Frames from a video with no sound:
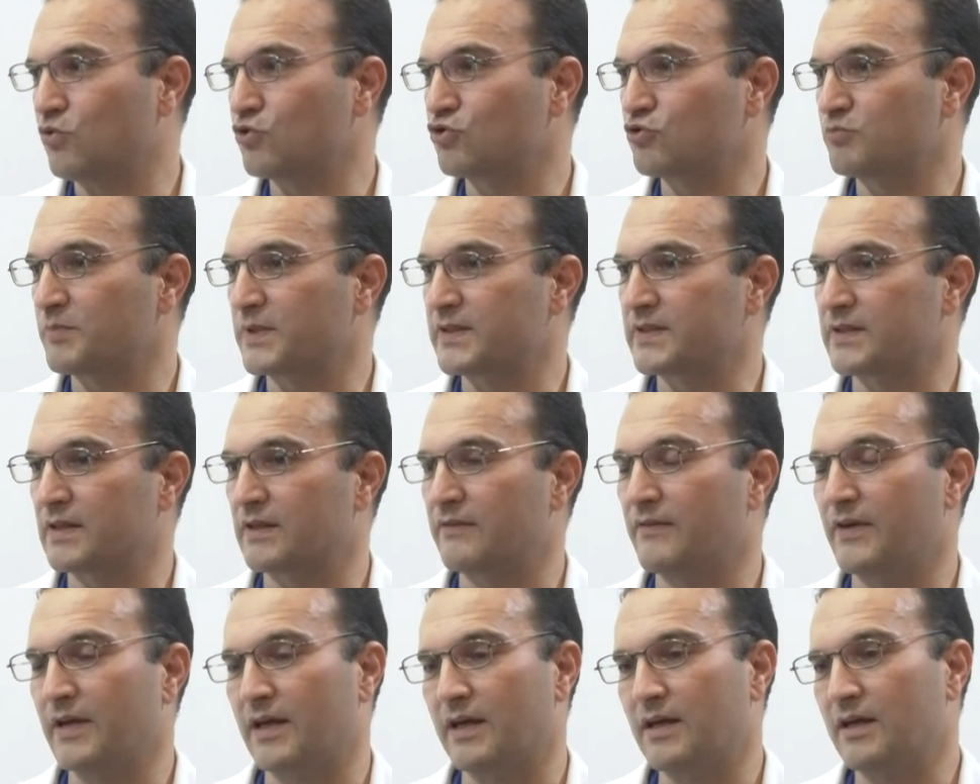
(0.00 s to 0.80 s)

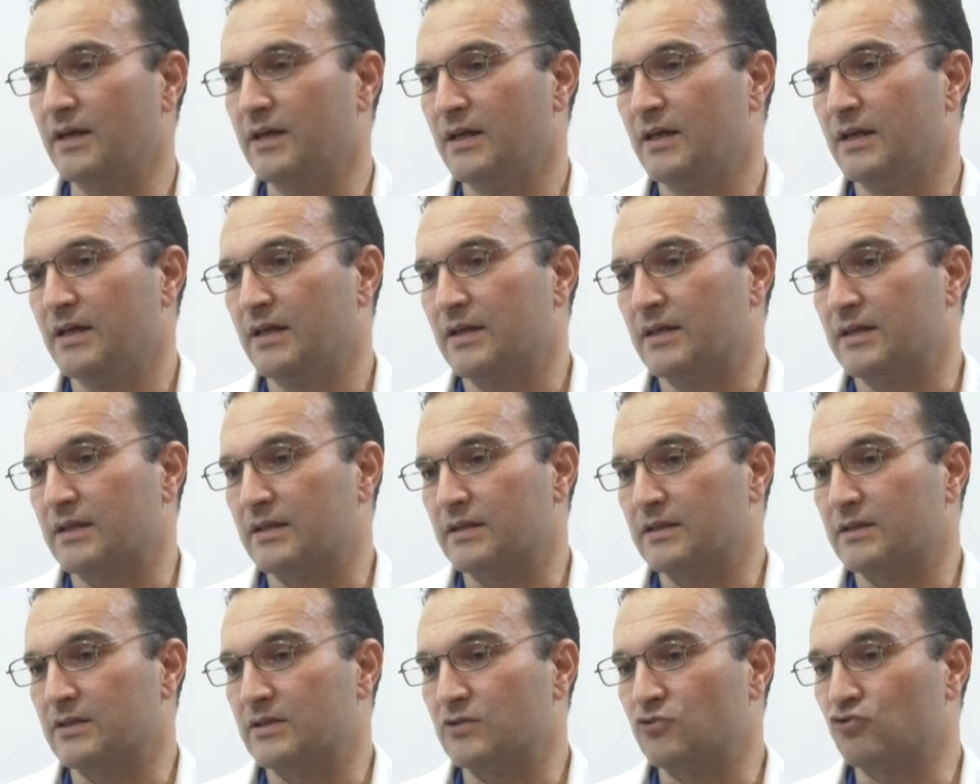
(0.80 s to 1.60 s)
oluşmasına veya
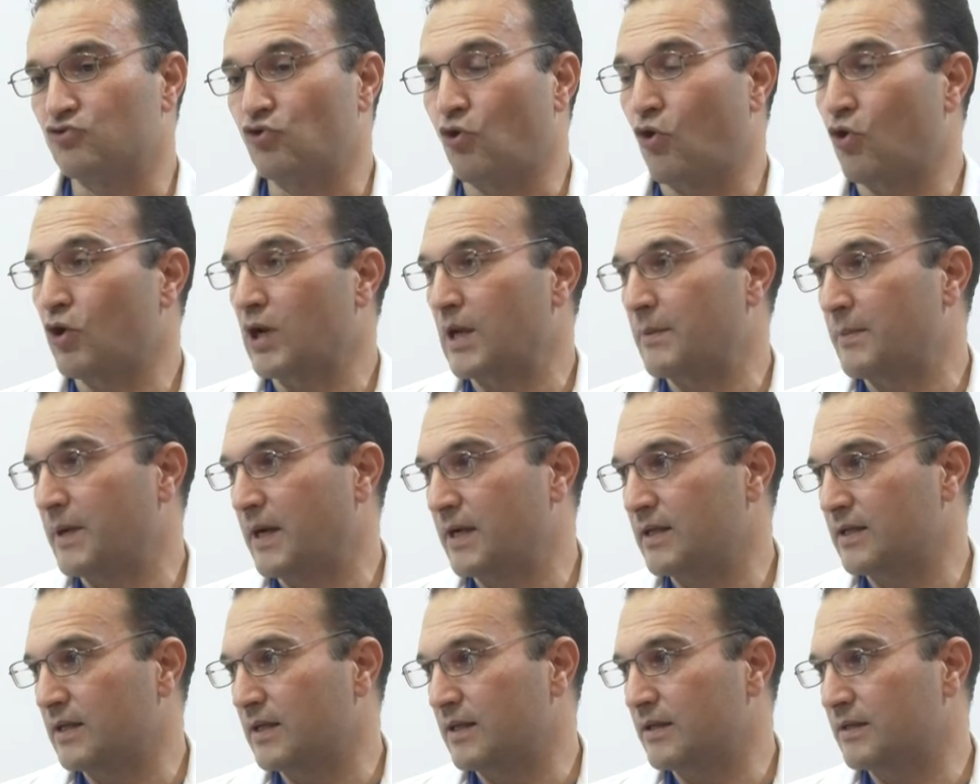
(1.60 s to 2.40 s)
e,
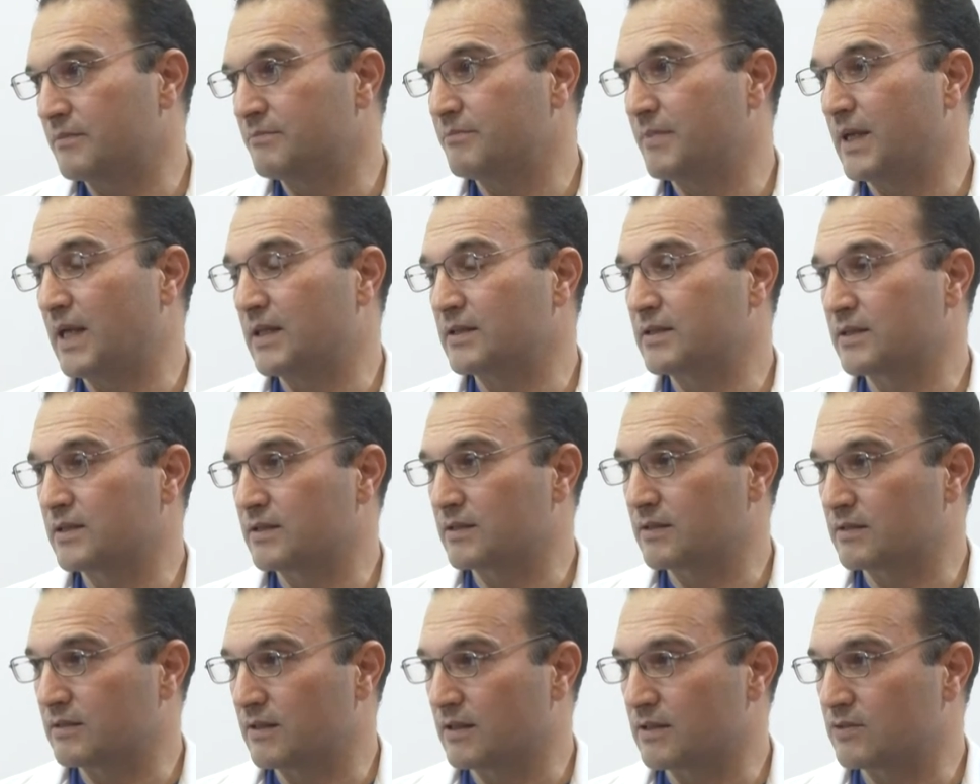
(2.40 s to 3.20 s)
zorlamayla bel
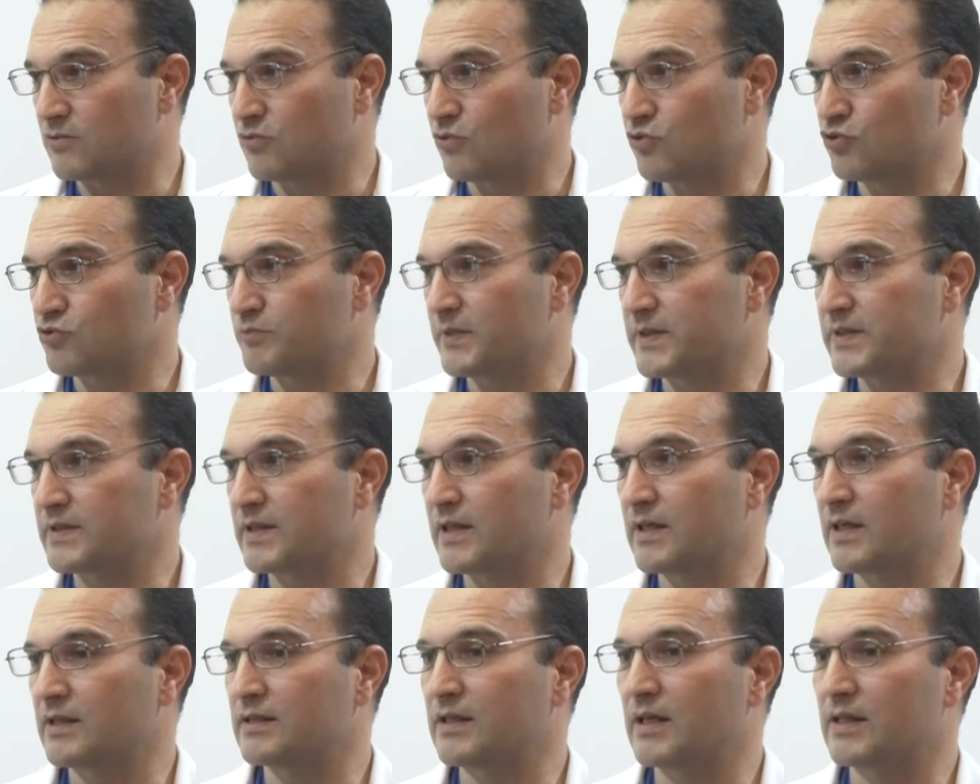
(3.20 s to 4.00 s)
kırıklarının
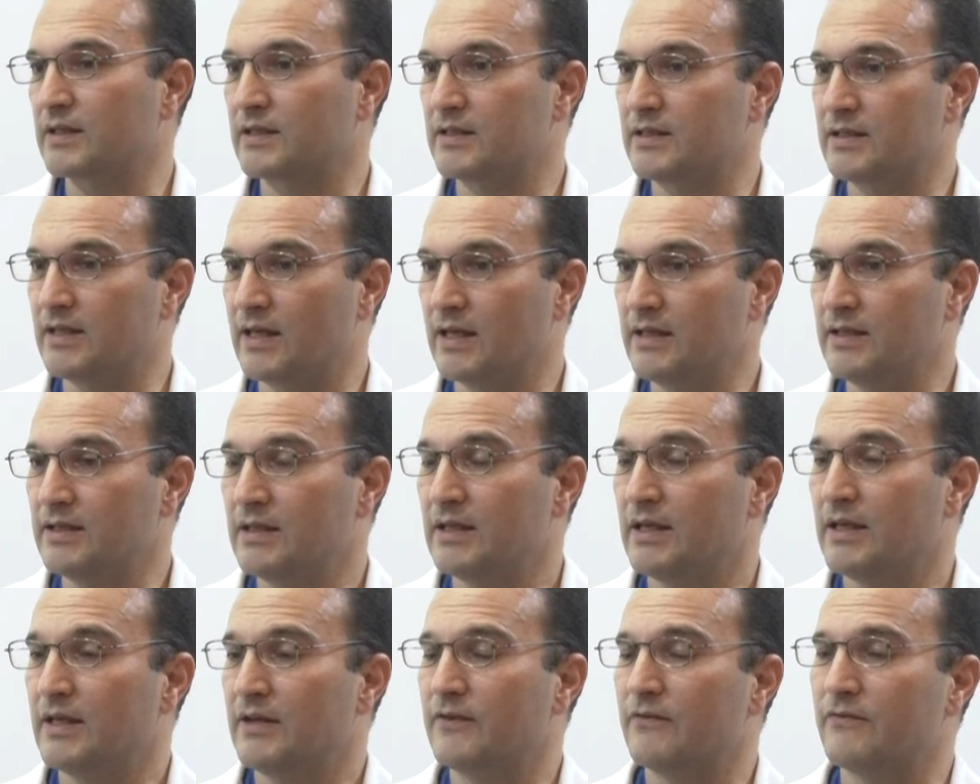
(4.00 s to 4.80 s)
oluşmasına kadar giden
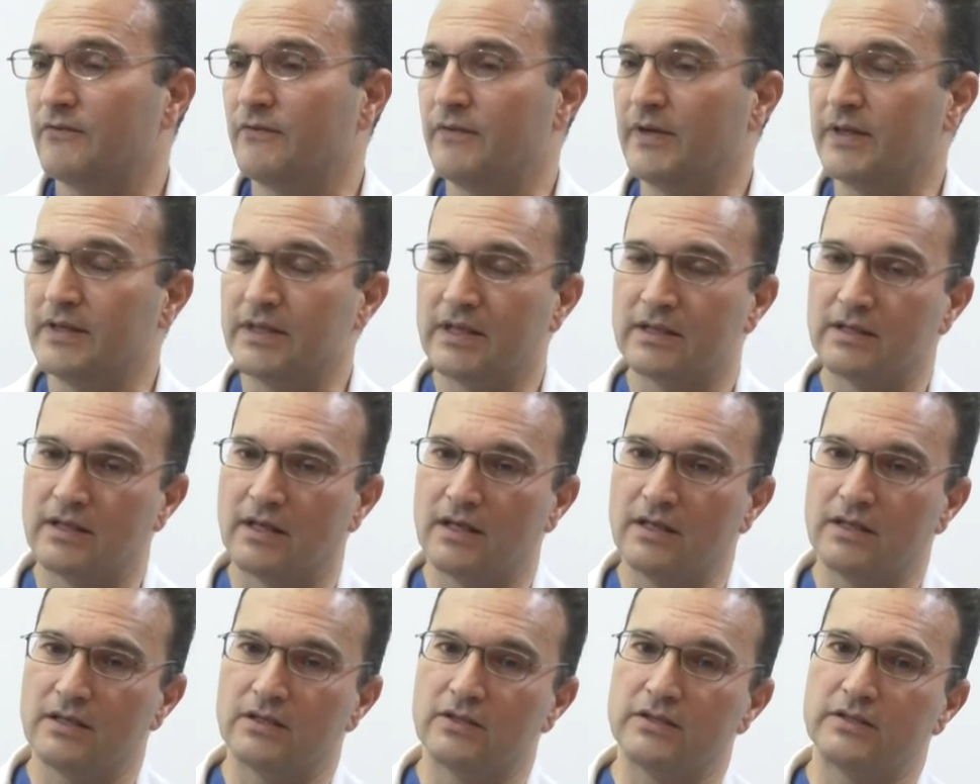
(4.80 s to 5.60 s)
ve ya
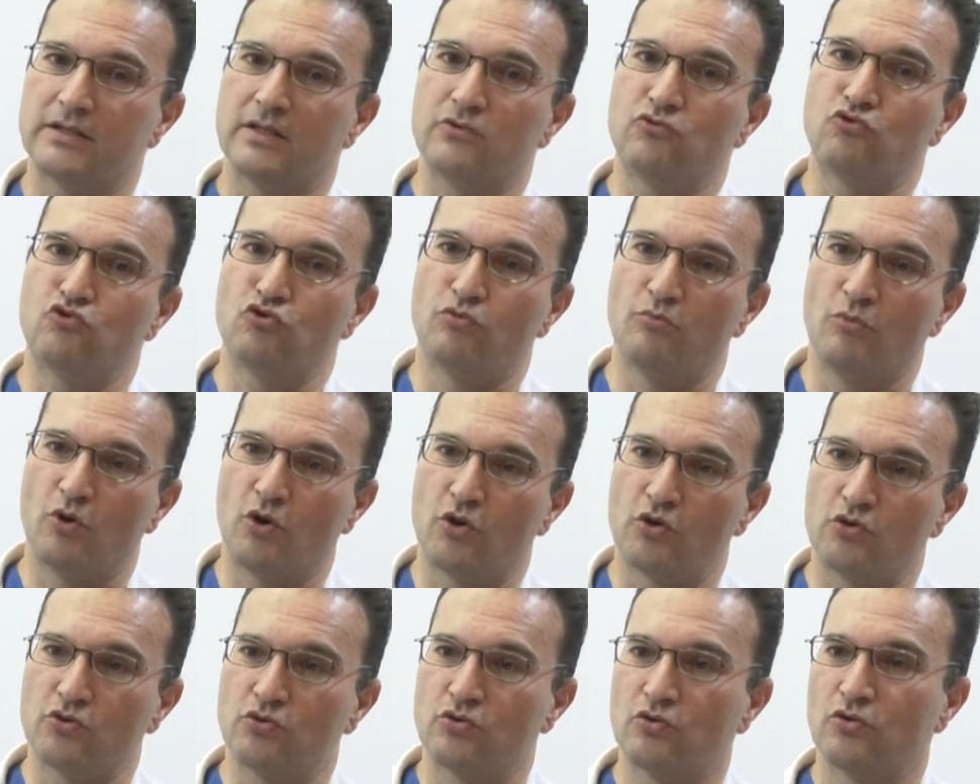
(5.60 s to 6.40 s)
da işte
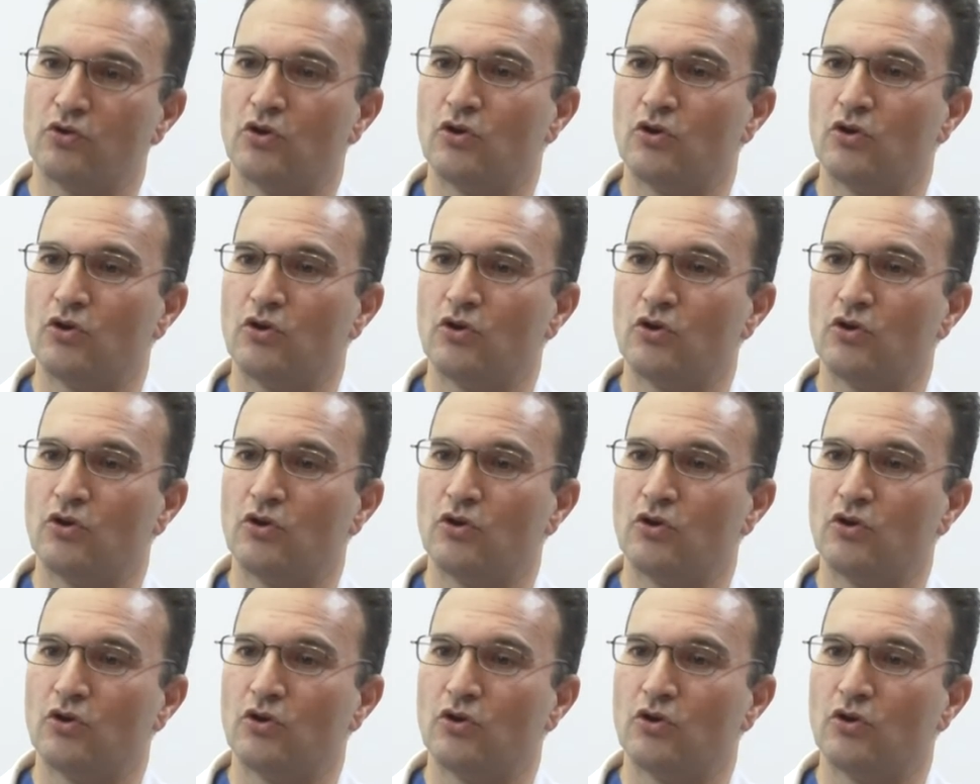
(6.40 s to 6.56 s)
tümör,